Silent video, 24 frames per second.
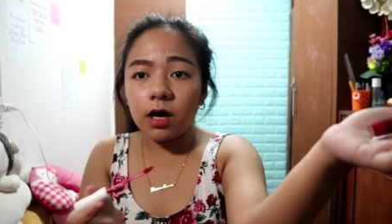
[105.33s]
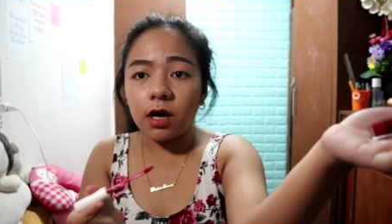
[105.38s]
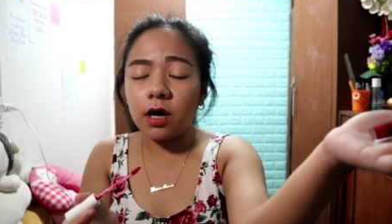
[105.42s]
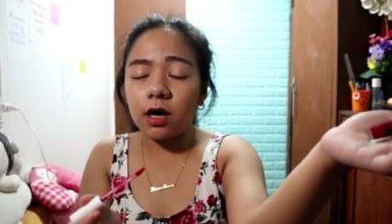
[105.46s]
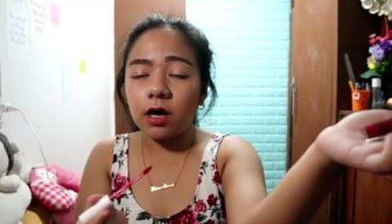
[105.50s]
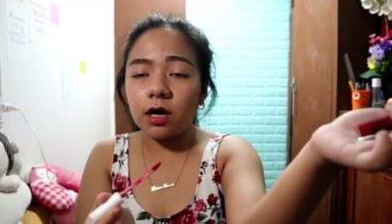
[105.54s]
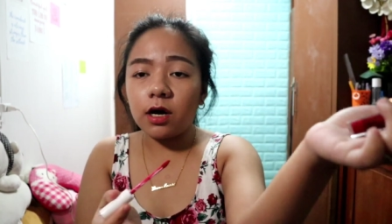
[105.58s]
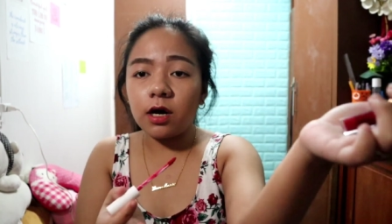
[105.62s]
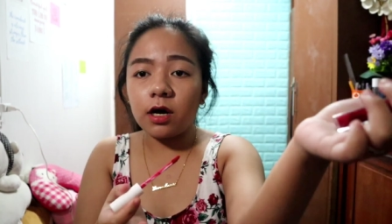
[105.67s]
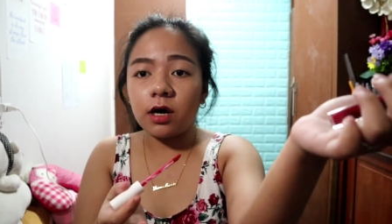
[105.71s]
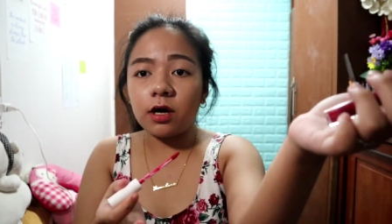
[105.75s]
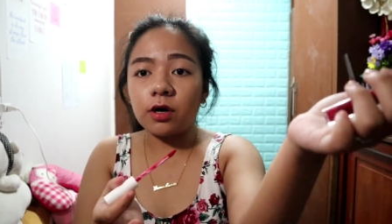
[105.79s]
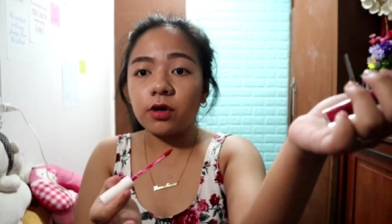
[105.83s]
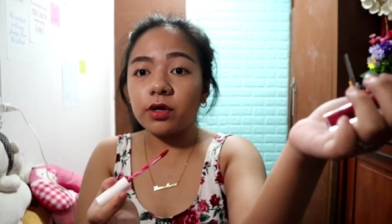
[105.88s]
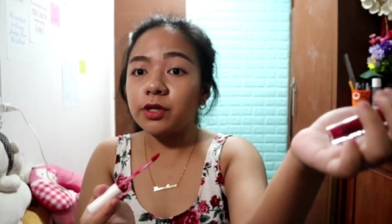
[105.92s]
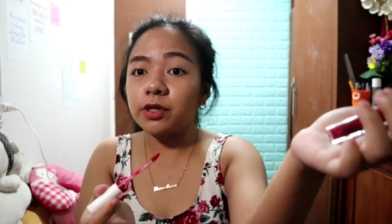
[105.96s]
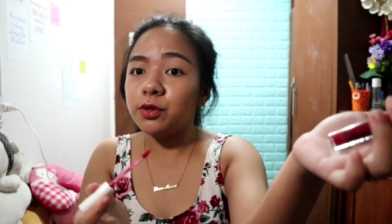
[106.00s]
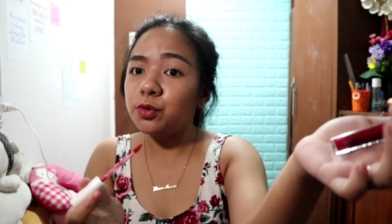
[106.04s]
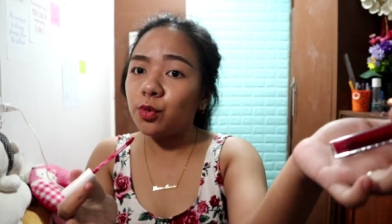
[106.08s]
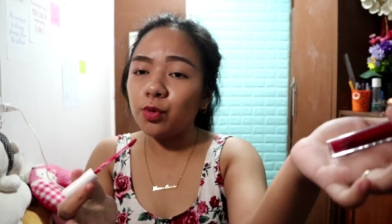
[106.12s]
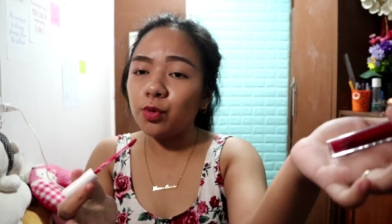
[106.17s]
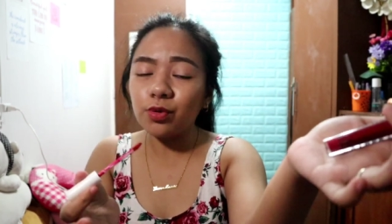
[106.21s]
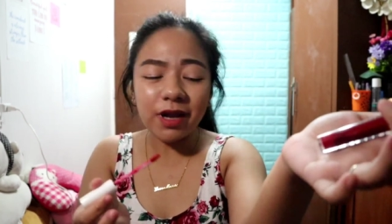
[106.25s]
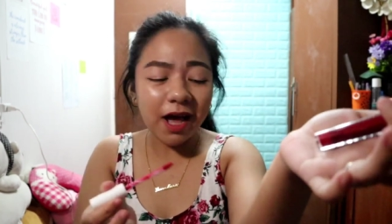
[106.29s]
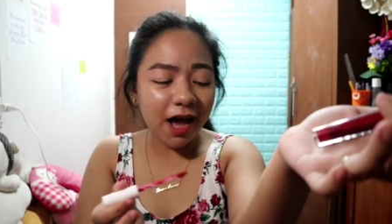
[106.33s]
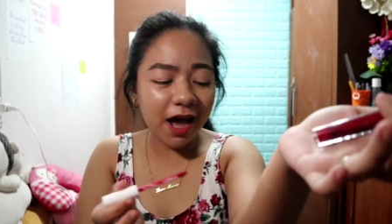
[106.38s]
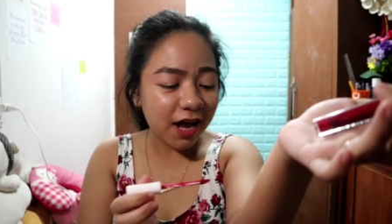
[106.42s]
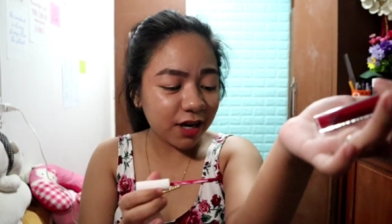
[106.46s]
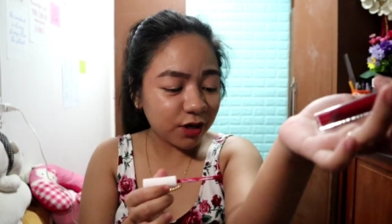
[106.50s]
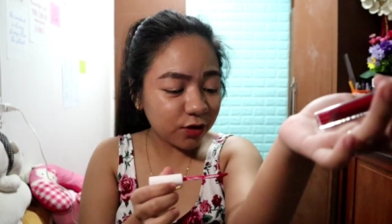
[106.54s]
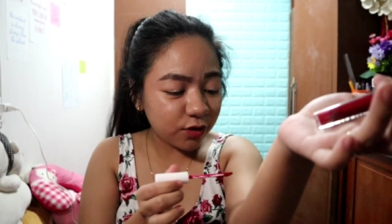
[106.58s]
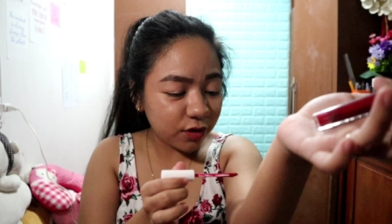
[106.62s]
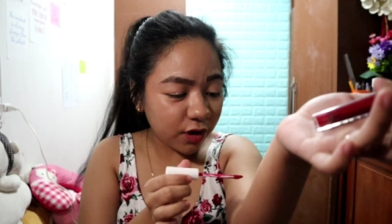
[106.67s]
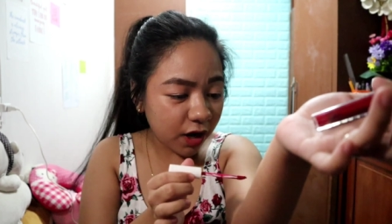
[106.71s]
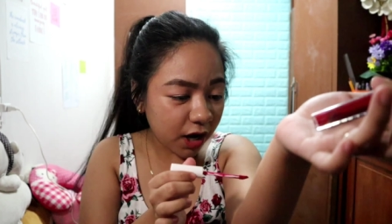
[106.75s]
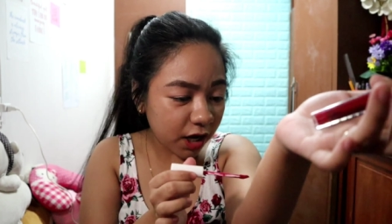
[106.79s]
Uh,
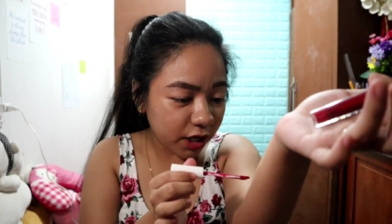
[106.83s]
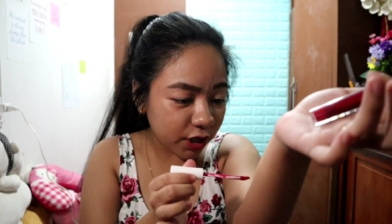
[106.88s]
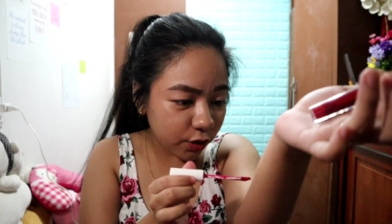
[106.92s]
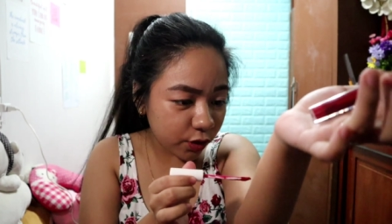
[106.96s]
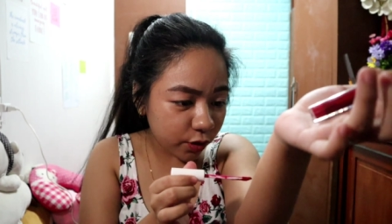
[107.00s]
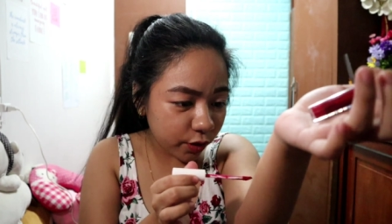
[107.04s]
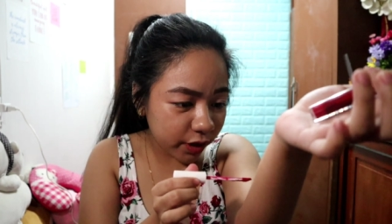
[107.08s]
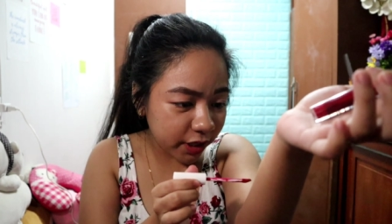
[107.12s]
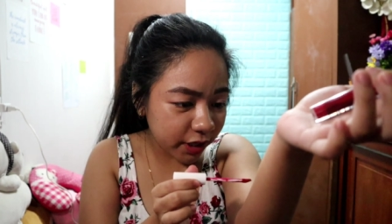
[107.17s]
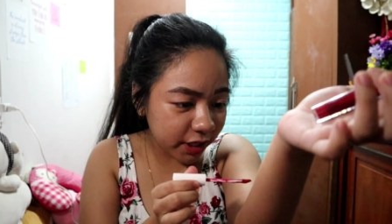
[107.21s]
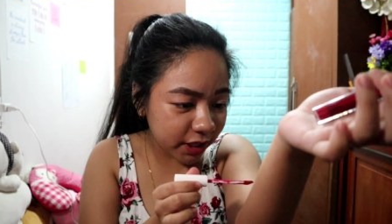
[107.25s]
inuunahan ko na kayo.